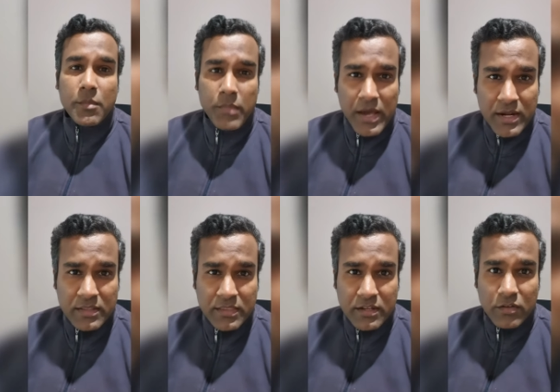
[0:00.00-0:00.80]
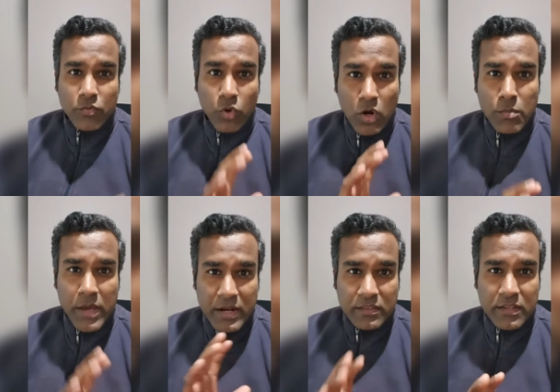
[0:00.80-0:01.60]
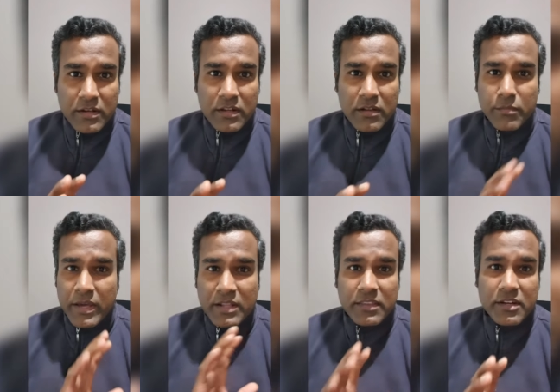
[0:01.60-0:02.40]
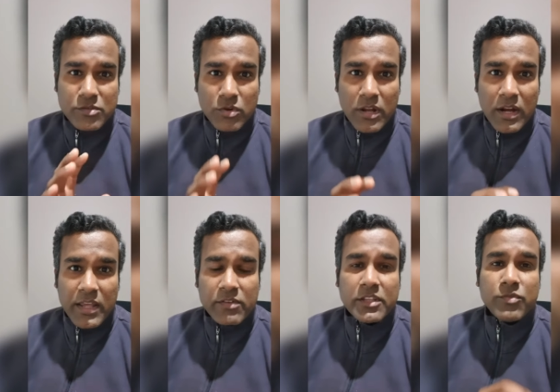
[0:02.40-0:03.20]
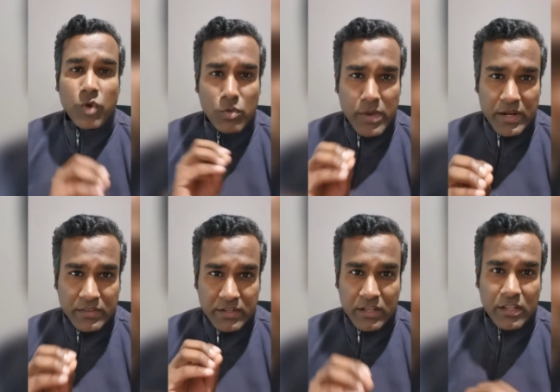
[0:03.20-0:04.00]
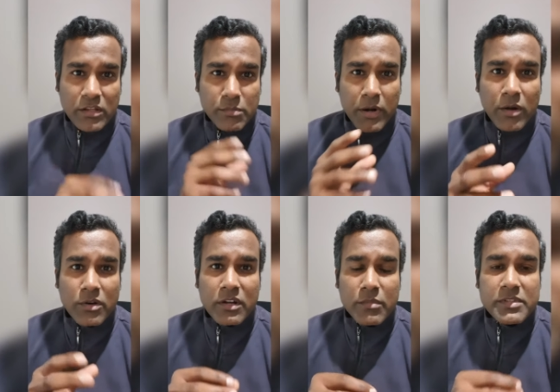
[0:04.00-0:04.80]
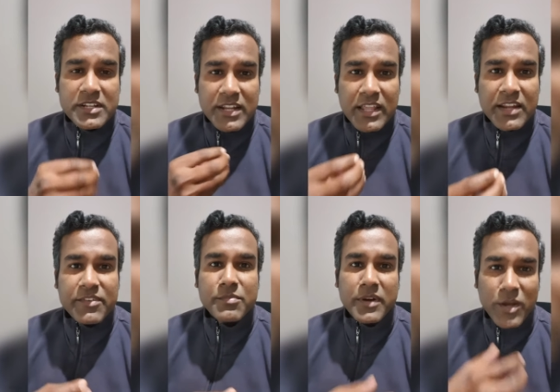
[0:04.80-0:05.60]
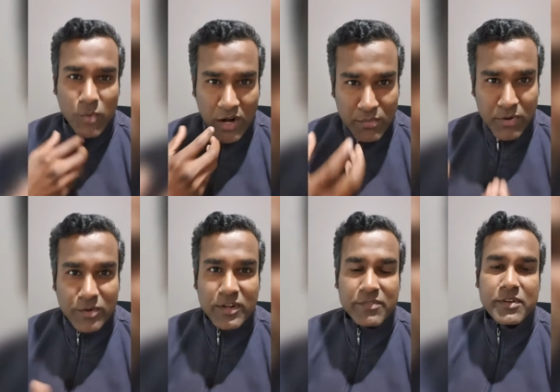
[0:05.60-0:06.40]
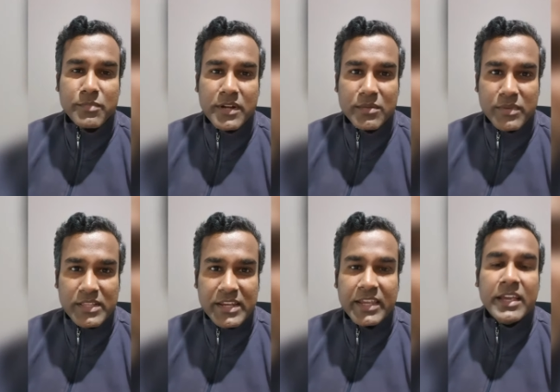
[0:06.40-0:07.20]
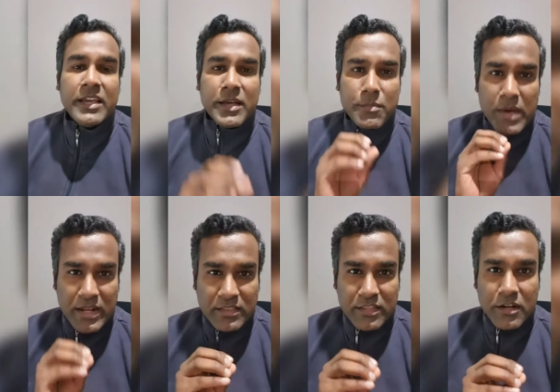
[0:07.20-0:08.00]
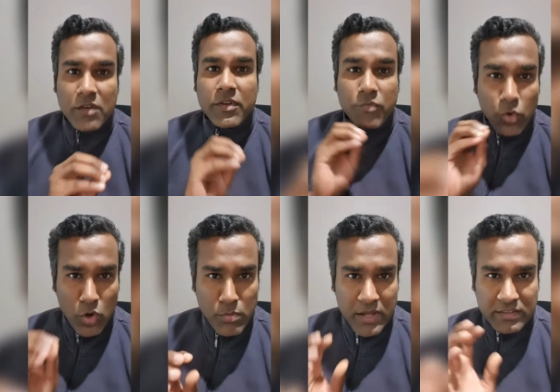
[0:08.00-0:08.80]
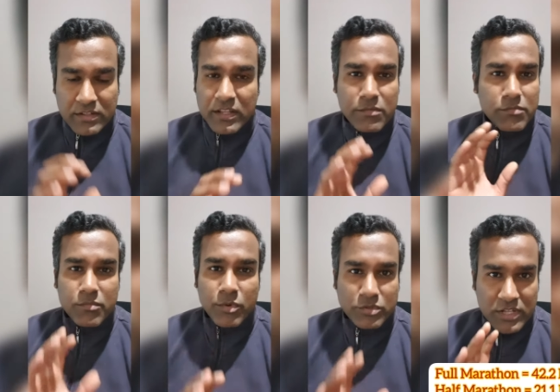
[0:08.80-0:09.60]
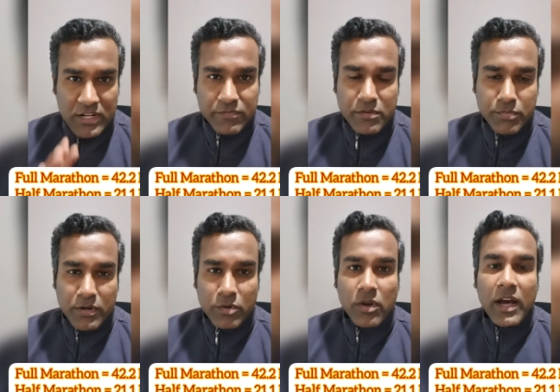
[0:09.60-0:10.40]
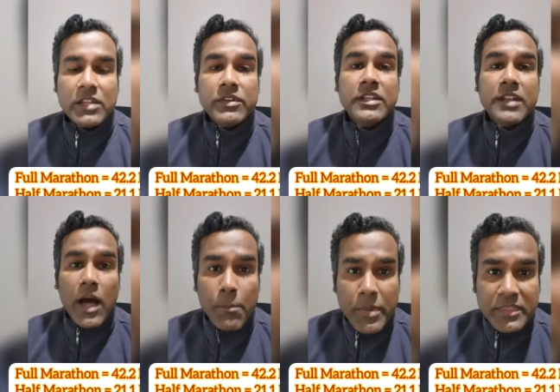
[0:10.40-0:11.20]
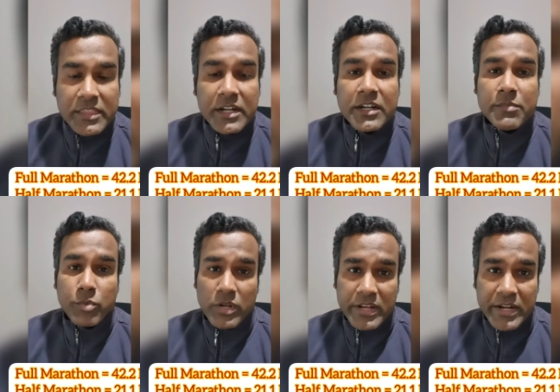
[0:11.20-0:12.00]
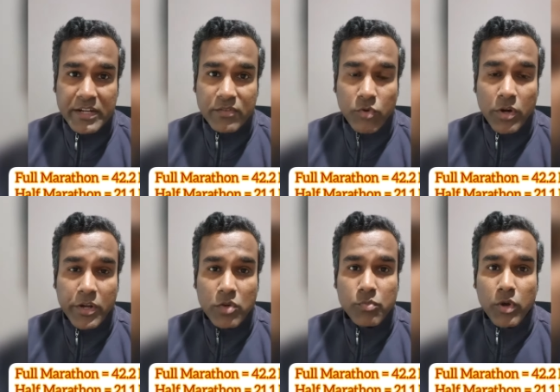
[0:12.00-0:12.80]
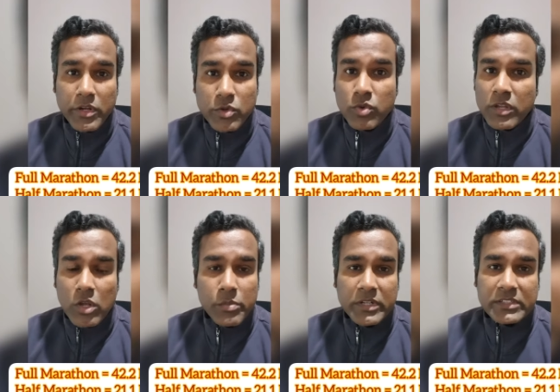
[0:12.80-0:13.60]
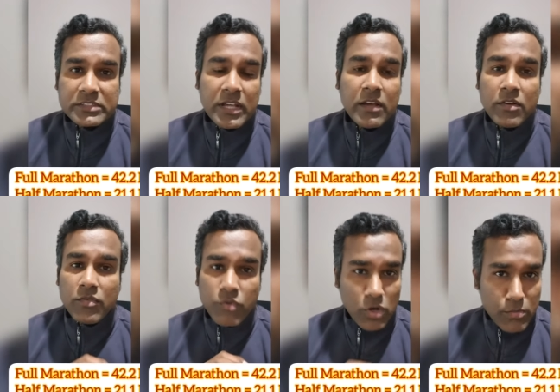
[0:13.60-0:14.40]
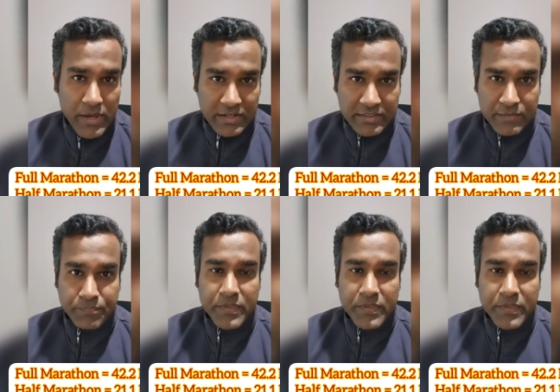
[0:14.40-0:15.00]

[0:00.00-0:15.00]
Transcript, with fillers: மேரத்தன் ஃபுல் மேரத்தன் மேரத்தன் சொன்னாலே வந்து ஃபுல் மேரத்தன் அதாவது பழம்னு நம்ம ஜென்ரலாக ரெஃபர் பண்ணால் வாழைப்பழம்னு ரெஃபர் பண்ணுற மாதிரி மேரத்தன்னாவே ஃபுல் மேரத்தன் தான் மோஸ்ட்டாக ரெஃபர் பண்ணுறோம் அது வந்து நாற்பத்தி ரெண்டு புள்ளி ரெண்டு ஃபார்ட்டி டூ பாயிண்ட் டூ கிலோமீட்டர்ஸ் தான் ஃபுல் மேரத்தன்